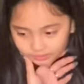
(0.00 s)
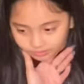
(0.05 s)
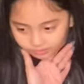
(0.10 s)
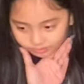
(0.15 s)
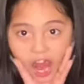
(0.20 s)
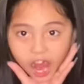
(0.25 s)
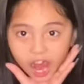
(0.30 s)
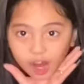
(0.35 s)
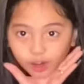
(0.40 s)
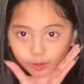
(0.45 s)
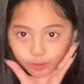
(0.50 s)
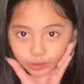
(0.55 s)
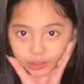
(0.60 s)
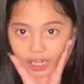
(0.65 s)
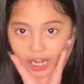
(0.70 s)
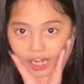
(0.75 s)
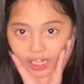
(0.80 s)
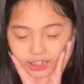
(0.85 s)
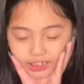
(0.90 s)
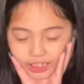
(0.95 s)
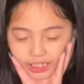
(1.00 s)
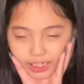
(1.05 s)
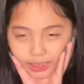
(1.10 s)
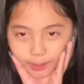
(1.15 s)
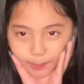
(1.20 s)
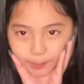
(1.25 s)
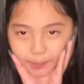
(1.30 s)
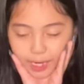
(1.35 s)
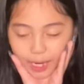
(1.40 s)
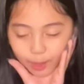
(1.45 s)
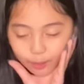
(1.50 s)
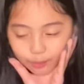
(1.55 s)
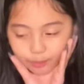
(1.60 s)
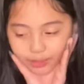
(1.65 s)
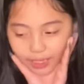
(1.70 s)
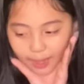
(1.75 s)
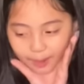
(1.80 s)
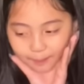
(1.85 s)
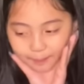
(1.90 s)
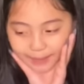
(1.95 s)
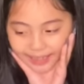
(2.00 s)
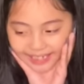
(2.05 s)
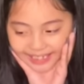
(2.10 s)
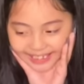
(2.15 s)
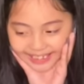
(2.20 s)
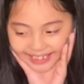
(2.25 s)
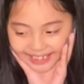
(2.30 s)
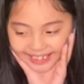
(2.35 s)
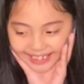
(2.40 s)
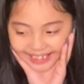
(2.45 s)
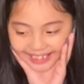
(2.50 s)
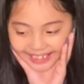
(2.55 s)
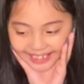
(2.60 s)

Ako nakatikim na ako ng milk tea.